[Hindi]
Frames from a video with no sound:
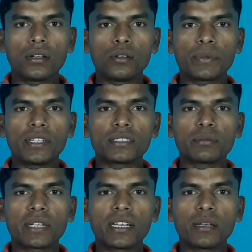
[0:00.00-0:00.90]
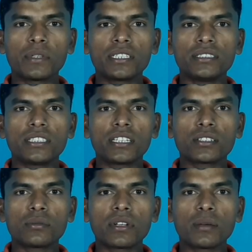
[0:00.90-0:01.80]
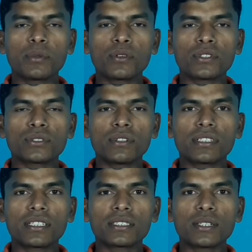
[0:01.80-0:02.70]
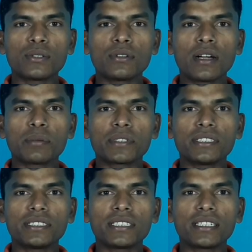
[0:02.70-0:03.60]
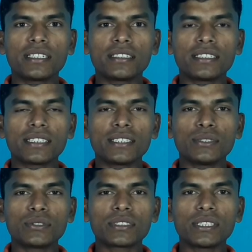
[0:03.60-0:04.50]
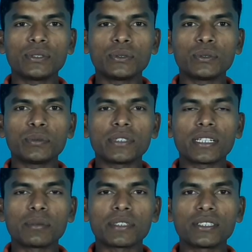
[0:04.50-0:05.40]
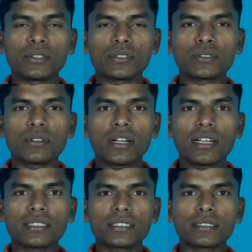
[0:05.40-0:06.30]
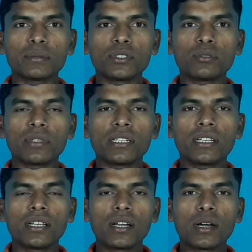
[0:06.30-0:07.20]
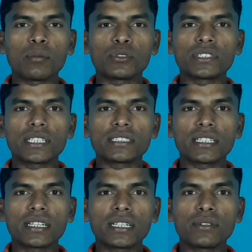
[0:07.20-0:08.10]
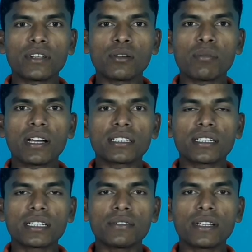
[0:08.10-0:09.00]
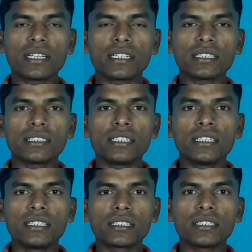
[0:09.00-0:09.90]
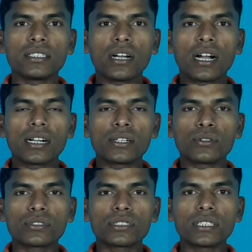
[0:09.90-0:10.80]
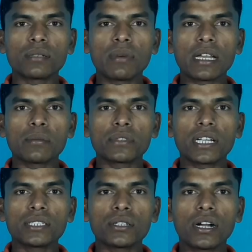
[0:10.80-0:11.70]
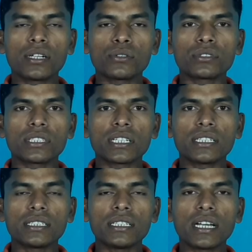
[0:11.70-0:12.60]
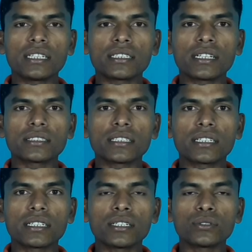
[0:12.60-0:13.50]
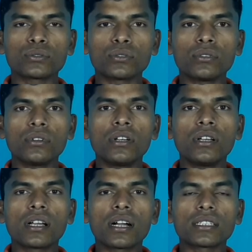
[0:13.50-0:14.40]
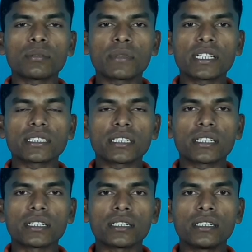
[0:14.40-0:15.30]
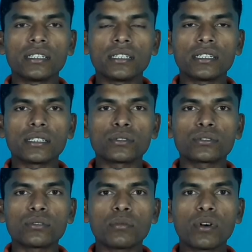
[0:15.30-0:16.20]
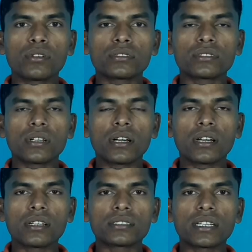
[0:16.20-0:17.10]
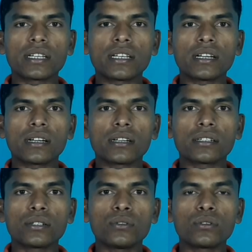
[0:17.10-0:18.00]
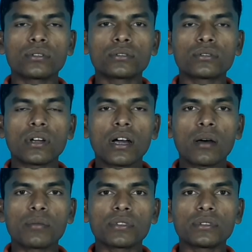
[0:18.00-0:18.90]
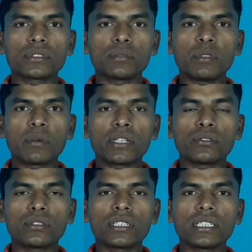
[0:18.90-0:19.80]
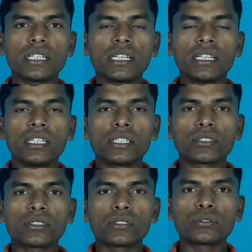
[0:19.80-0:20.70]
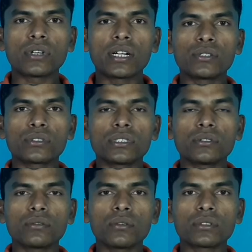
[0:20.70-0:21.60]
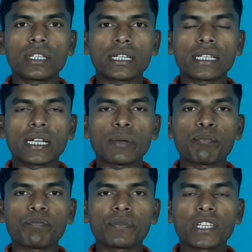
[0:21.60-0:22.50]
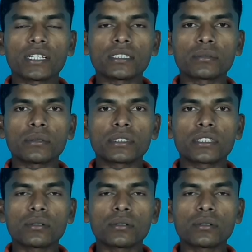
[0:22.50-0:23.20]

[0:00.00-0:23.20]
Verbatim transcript: हेलो फ्रेंड्स मेरा नाम है जितेंद्र कुमार आप लोग का स्वागत करता हूँ आपके ही चैनल टेकिन उसके यूट्यूब चैनल पे तो दोस्तों आज के इस वीडियो में हम लोग चर्चा करने वाले और बात करने वाले हैं गाइज कि हाइड्रोसिल के बारे में गाइज हाइड्रोसिल का इलाज कैसे करें उसको ख़त्म कैसे करें ये दोस्तों बहुत सारे के लोगों को दोस्तों आम से बीमारी हो गई है क्योंकि दोस्तों हाइड्रोसिल होता क्या है या कोई